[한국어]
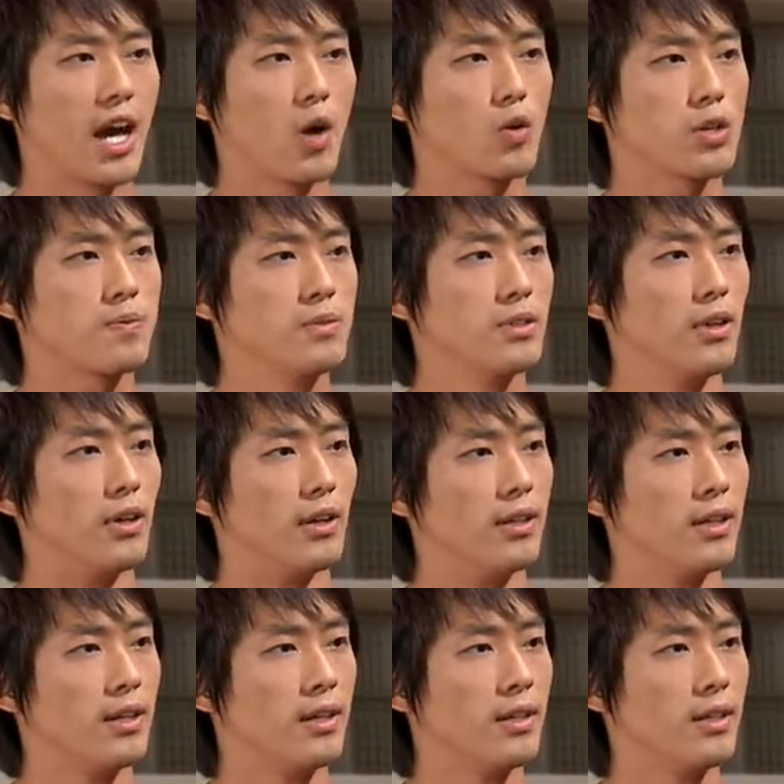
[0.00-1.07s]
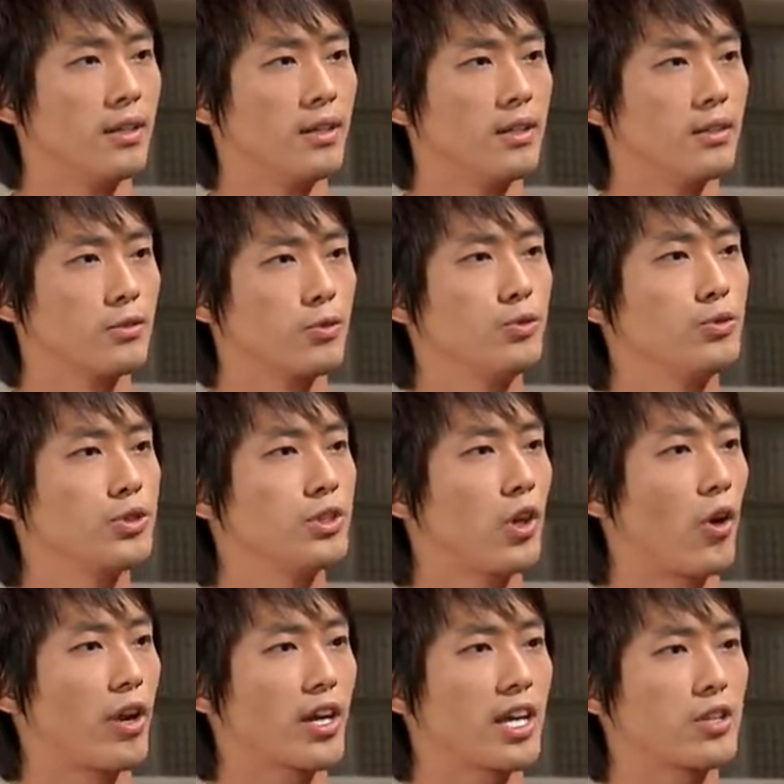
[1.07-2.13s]
거, 제가 하고 싶은 거
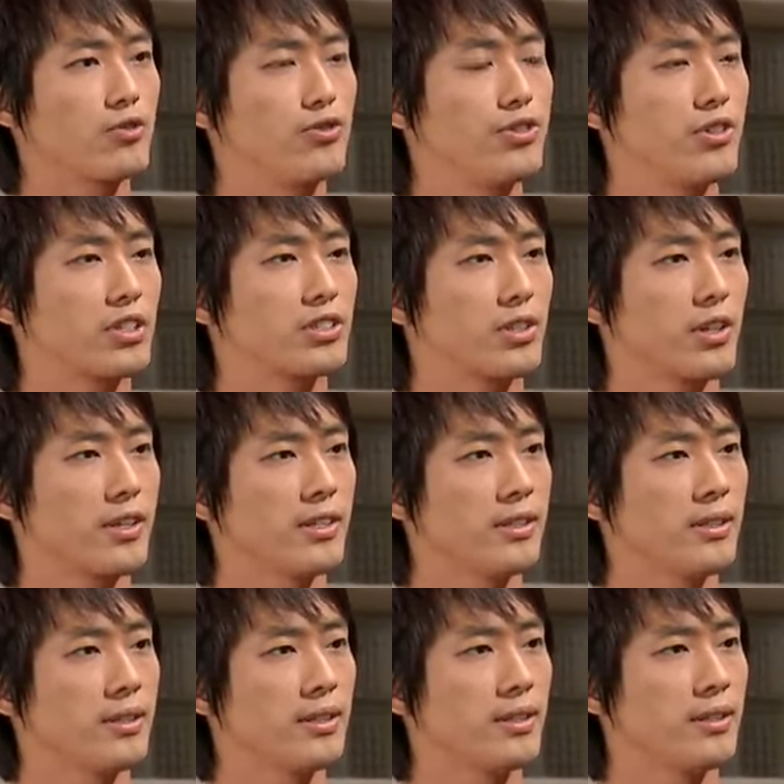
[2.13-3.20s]
순순히 허락해 주신 적 있어요?